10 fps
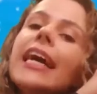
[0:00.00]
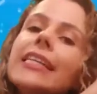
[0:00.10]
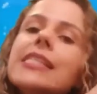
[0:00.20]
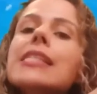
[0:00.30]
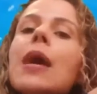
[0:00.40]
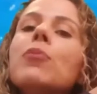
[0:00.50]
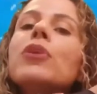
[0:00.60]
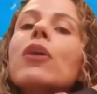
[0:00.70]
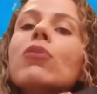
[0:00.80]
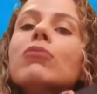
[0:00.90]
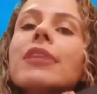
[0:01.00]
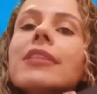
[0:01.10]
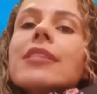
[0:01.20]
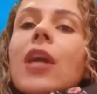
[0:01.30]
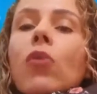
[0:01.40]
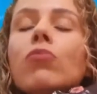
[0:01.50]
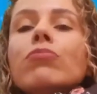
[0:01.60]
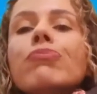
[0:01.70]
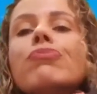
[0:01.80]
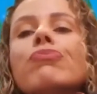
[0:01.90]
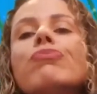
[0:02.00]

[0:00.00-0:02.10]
E aí, sabe o que aconteceu?